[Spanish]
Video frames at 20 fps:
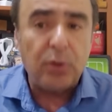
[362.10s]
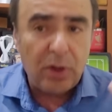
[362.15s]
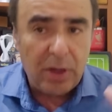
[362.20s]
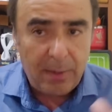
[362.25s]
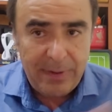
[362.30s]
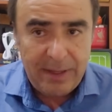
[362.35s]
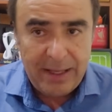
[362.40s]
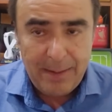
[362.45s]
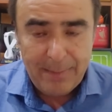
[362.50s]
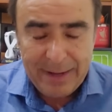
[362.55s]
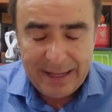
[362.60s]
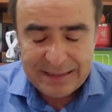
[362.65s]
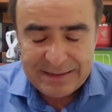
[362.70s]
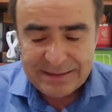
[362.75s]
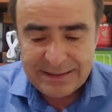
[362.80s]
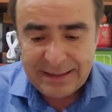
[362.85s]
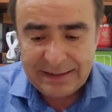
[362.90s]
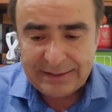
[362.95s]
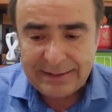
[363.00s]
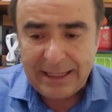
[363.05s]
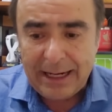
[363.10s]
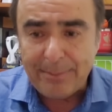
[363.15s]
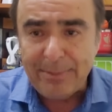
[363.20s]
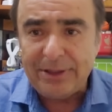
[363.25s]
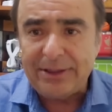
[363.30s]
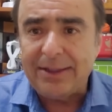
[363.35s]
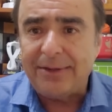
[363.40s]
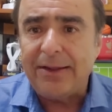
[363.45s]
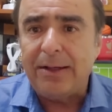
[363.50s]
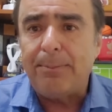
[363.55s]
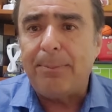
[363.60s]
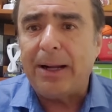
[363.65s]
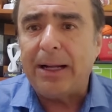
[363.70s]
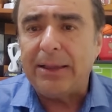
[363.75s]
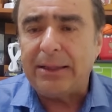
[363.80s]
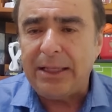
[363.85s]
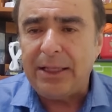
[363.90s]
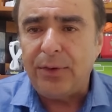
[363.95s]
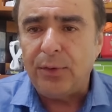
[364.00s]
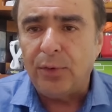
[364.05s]
todavía más el trámite del
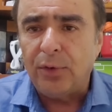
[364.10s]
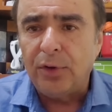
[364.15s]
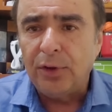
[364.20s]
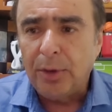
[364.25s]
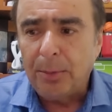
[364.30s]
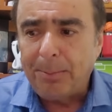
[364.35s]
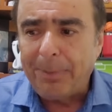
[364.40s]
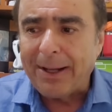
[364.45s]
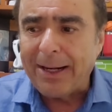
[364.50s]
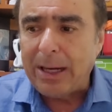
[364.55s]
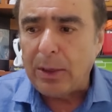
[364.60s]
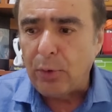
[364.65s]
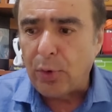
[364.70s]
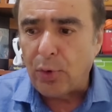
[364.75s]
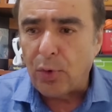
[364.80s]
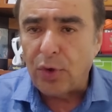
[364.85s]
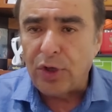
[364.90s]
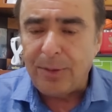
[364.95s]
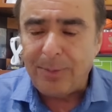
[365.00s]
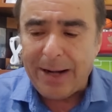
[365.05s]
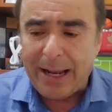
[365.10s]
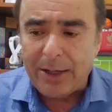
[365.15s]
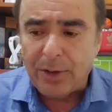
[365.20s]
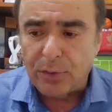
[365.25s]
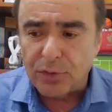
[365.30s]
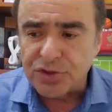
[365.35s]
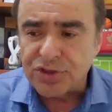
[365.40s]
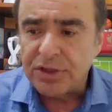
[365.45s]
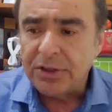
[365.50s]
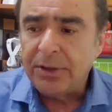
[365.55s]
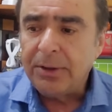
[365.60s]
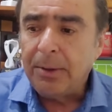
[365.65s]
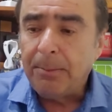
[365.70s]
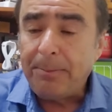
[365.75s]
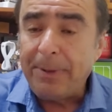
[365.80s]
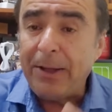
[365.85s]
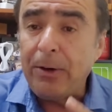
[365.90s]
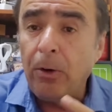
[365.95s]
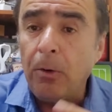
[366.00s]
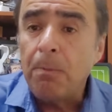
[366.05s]
partido para los rojiblancos.
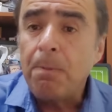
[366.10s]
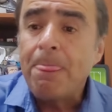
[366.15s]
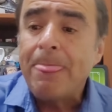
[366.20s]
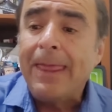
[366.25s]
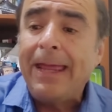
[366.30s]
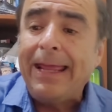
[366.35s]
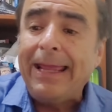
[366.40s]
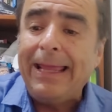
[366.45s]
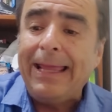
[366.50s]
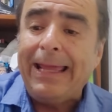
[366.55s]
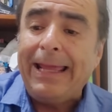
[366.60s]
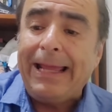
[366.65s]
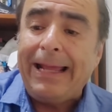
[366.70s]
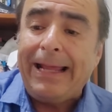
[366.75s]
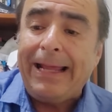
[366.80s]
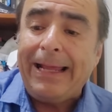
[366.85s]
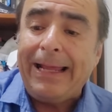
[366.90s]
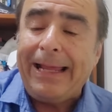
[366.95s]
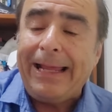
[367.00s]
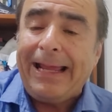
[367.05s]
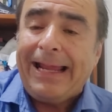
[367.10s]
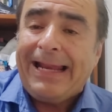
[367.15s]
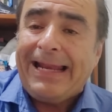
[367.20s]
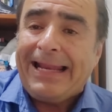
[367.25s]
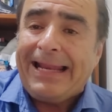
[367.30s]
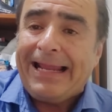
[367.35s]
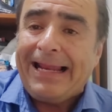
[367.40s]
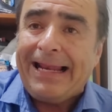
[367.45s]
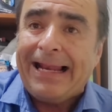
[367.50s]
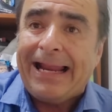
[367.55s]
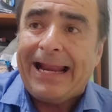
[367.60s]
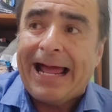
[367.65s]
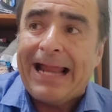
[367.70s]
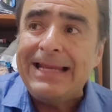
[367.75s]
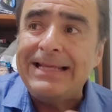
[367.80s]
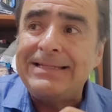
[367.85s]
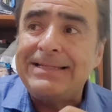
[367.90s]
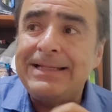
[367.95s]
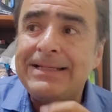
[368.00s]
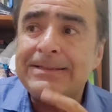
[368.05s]
Pero eh, en el
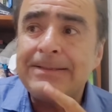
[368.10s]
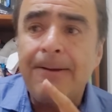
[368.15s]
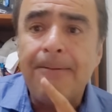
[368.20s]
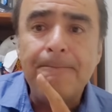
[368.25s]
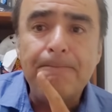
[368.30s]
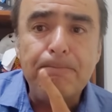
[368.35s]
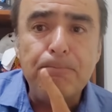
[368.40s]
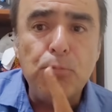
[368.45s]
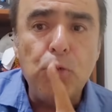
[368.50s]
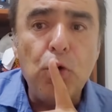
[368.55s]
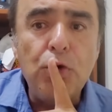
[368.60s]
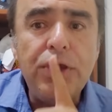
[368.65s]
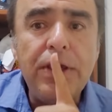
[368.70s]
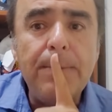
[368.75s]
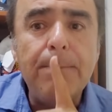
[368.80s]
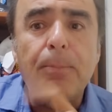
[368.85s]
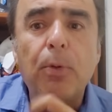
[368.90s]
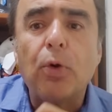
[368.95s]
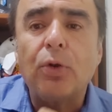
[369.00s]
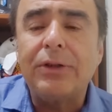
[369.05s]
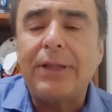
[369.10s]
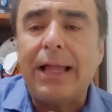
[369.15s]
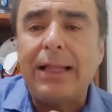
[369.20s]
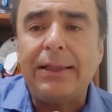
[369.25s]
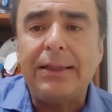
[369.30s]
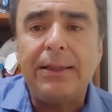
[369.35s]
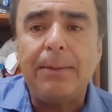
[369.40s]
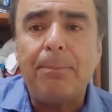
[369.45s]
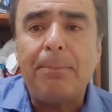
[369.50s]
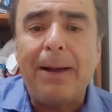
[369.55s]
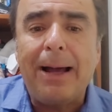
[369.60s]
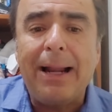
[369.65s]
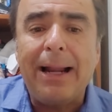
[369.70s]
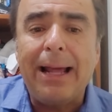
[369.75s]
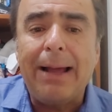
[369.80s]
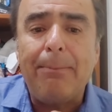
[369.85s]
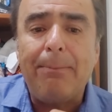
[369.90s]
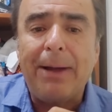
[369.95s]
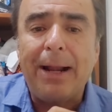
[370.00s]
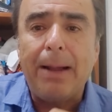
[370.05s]
análisis, muy importante
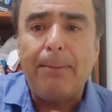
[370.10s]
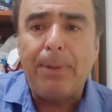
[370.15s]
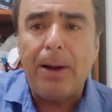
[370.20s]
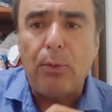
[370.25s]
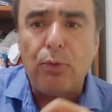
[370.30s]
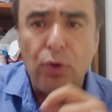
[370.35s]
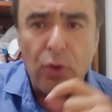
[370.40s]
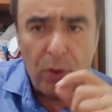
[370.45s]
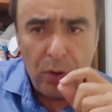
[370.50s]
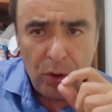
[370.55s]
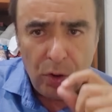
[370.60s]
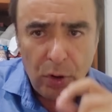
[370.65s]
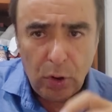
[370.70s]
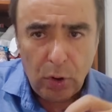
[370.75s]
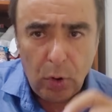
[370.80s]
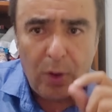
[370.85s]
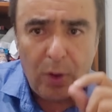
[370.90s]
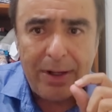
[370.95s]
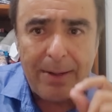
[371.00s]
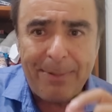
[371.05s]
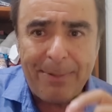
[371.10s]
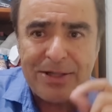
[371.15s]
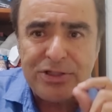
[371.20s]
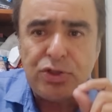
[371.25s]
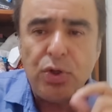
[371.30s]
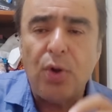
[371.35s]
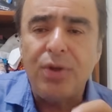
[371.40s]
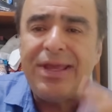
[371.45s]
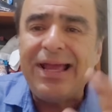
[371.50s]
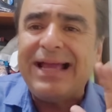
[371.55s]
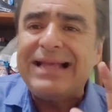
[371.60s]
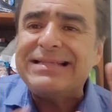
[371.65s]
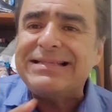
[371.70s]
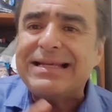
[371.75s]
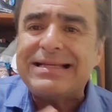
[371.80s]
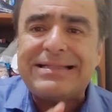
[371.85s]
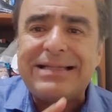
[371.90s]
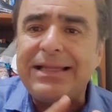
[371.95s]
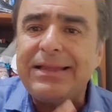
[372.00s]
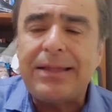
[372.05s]
para, para Pauno, lo que pasó hoy en
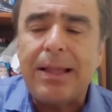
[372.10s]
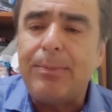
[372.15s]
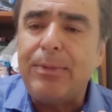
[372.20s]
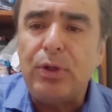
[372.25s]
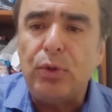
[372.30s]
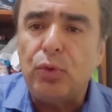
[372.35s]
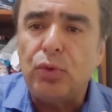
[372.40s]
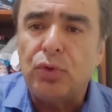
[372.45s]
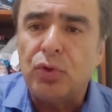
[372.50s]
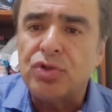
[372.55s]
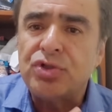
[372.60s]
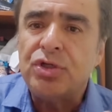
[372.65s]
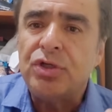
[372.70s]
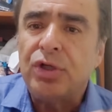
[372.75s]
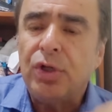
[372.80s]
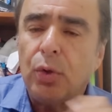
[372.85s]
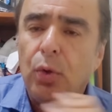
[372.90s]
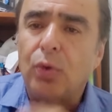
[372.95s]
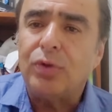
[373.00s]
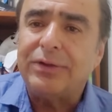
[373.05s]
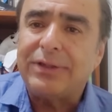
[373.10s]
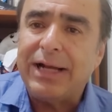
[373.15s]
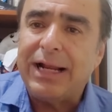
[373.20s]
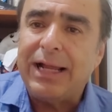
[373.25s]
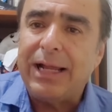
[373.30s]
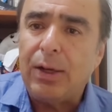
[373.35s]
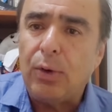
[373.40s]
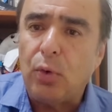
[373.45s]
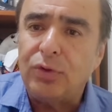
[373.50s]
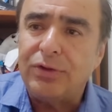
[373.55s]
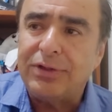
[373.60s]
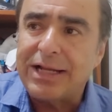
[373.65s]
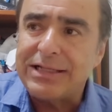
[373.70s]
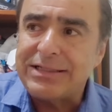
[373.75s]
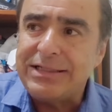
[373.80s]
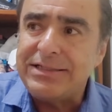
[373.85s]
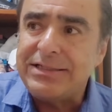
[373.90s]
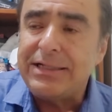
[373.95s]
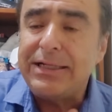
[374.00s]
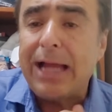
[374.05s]
60 minutos contra, contra
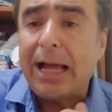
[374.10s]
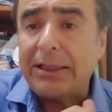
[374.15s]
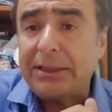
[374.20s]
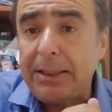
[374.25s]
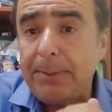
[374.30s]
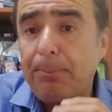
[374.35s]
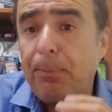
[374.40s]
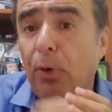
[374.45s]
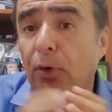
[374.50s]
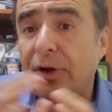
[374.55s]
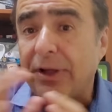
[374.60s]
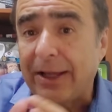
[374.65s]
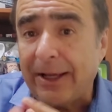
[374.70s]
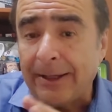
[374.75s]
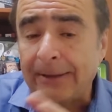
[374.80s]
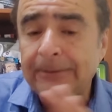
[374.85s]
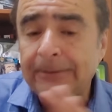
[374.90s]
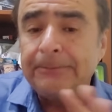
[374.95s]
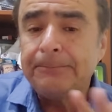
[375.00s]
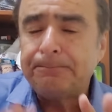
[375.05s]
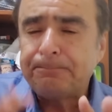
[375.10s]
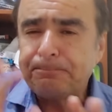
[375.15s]
Cincinnati, porque